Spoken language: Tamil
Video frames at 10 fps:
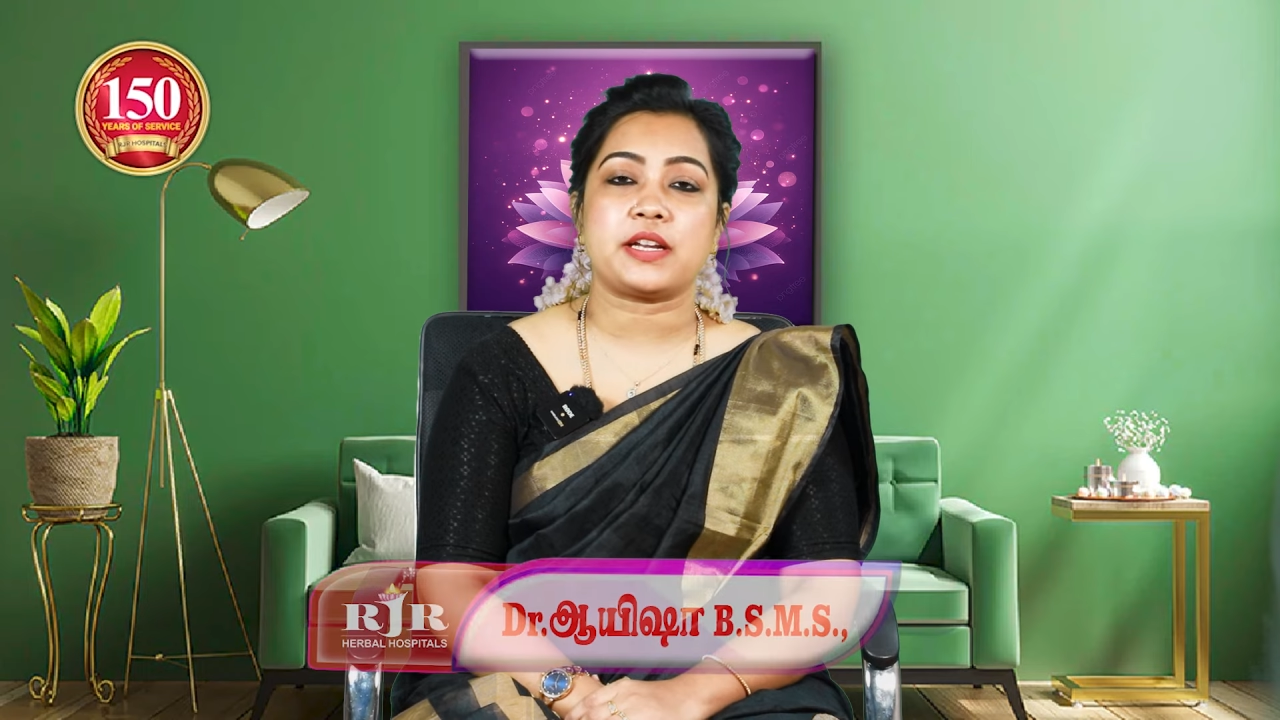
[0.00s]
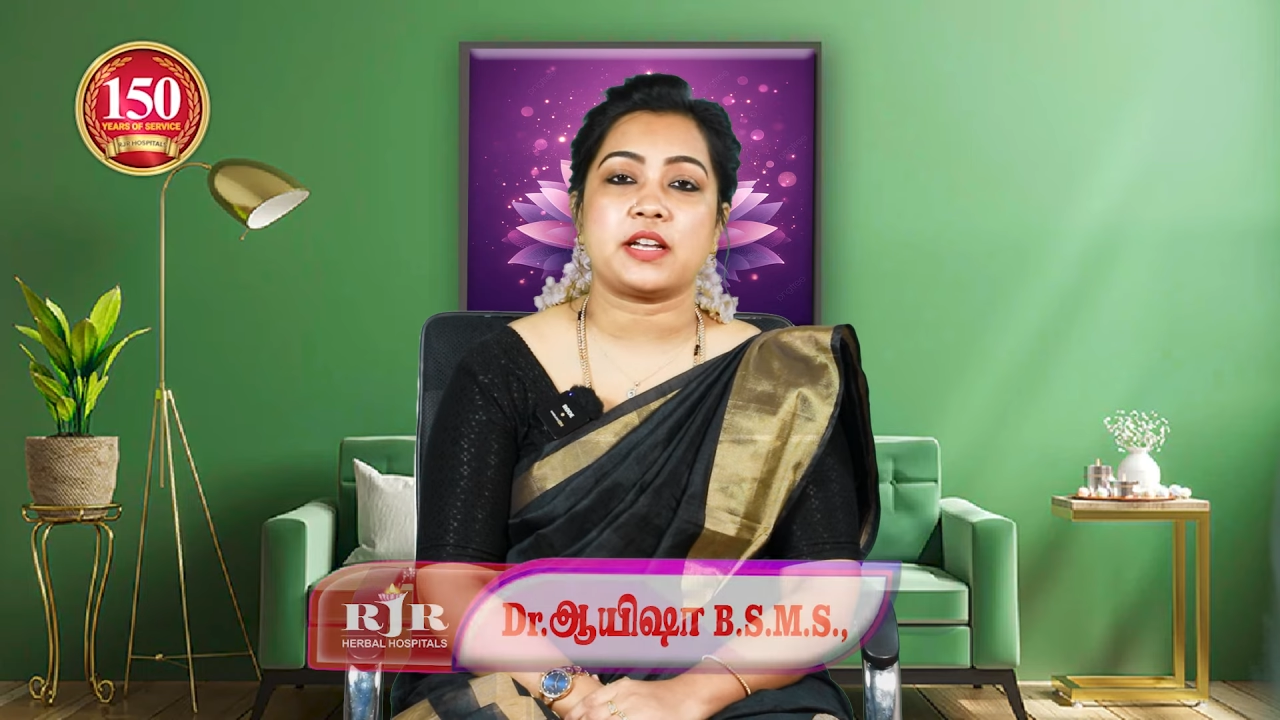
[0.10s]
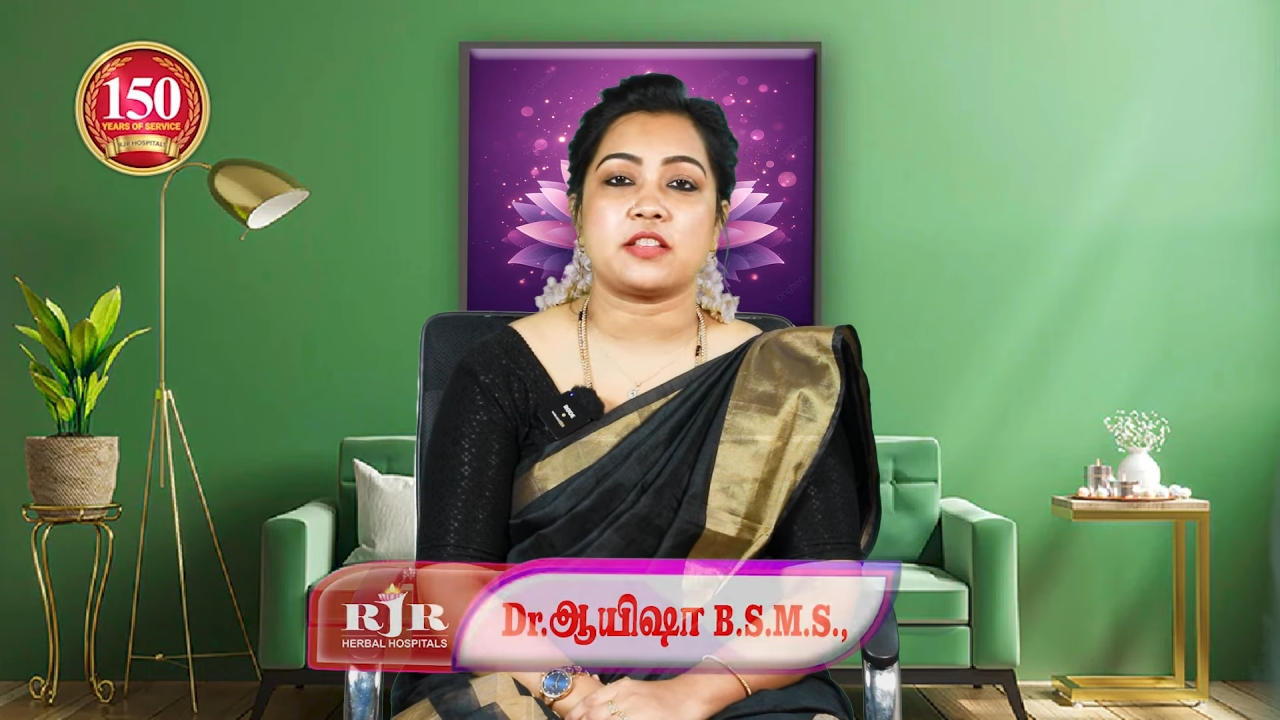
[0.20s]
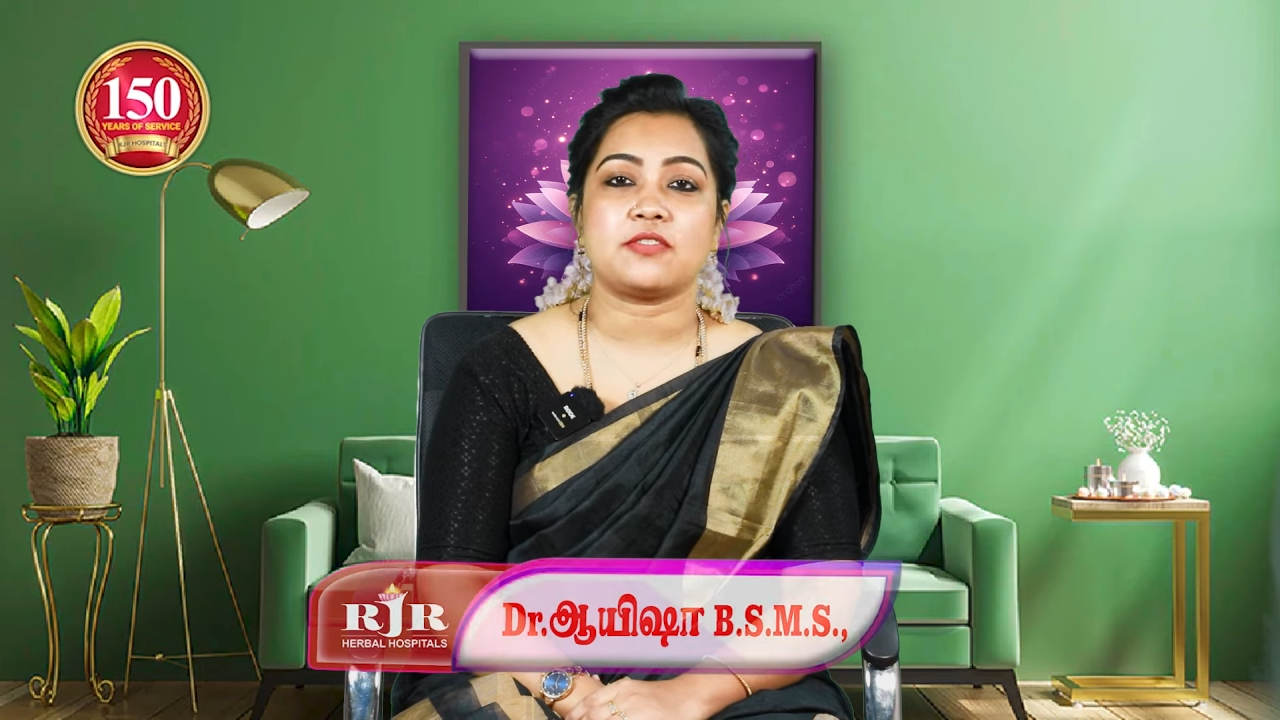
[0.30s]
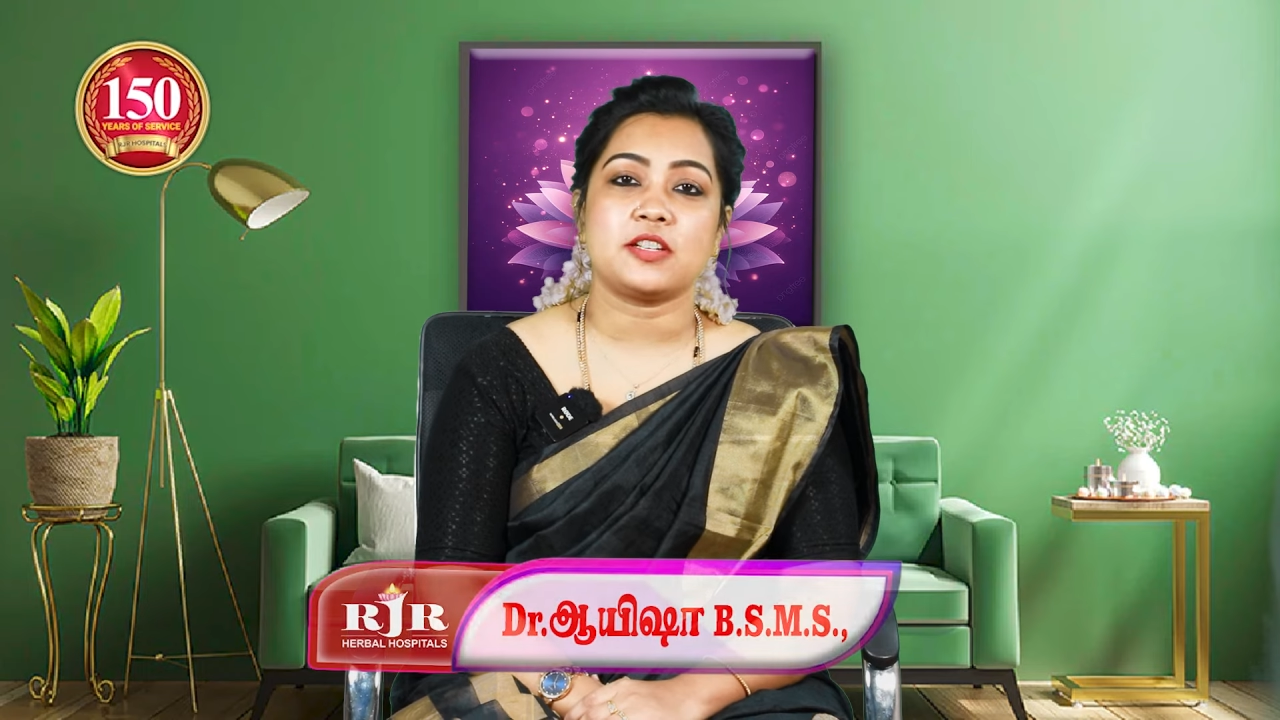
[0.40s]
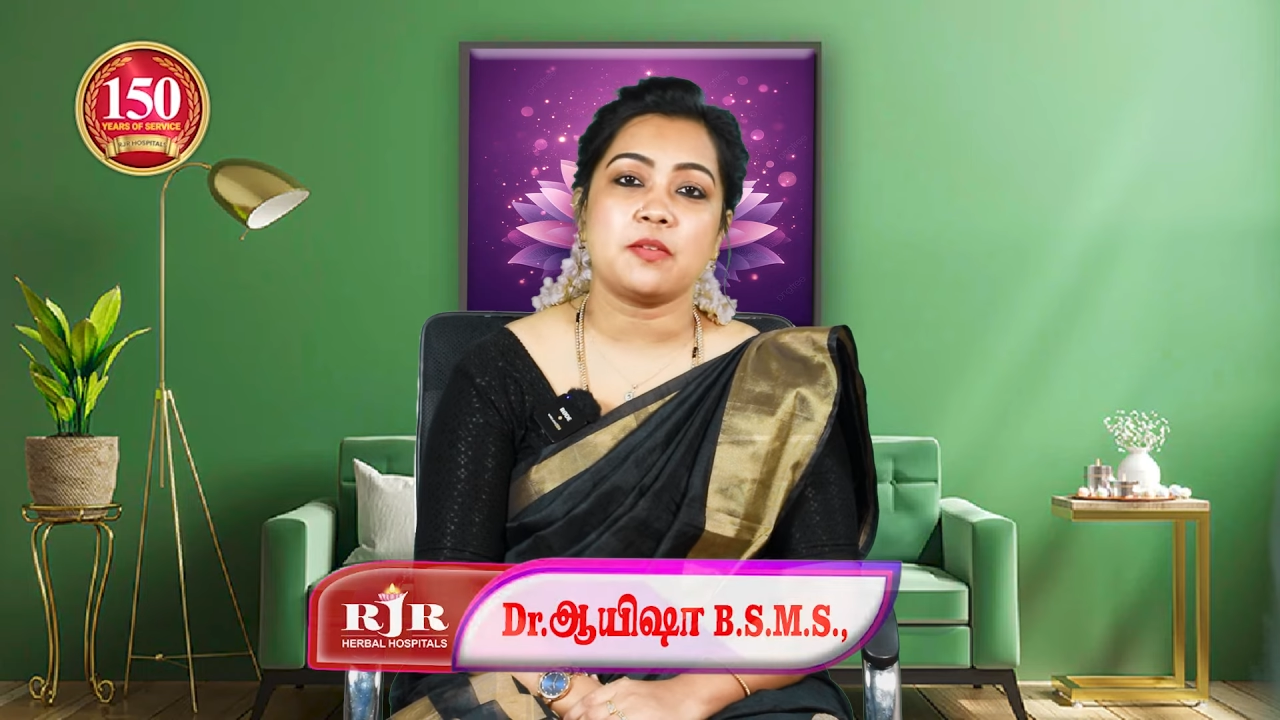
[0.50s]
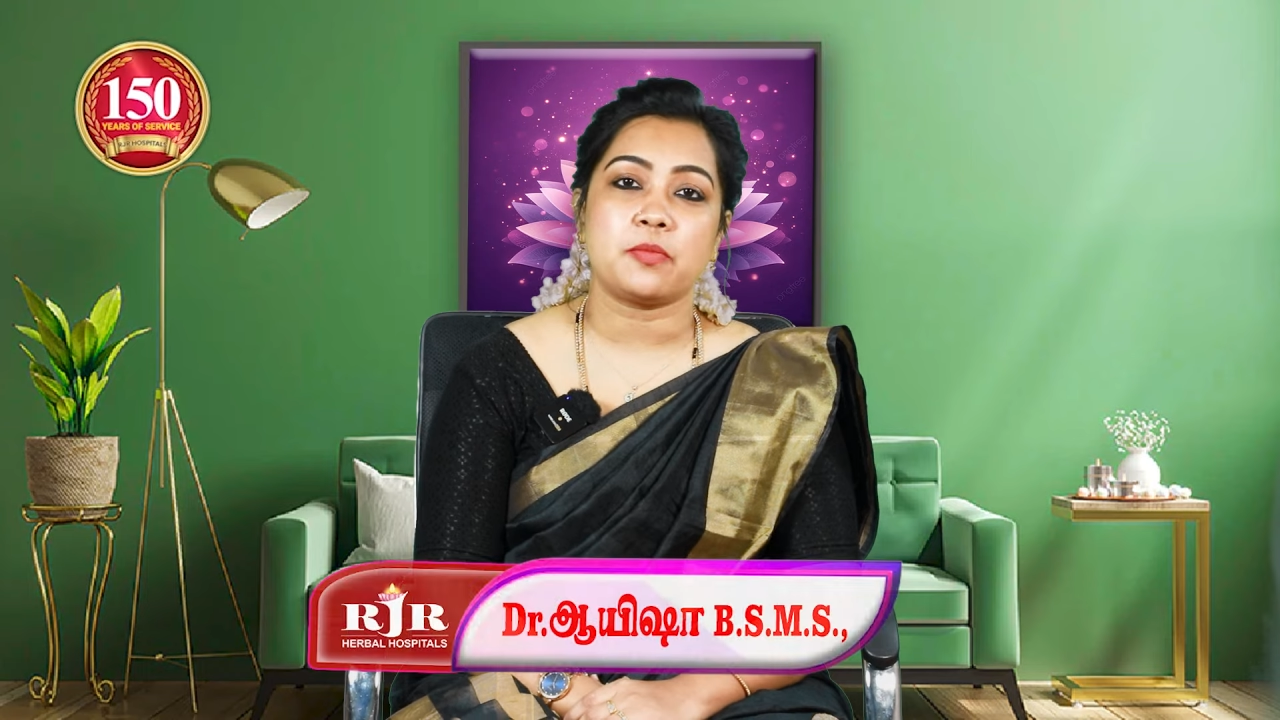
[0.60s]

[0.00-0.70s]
இருக்கிறது வந்து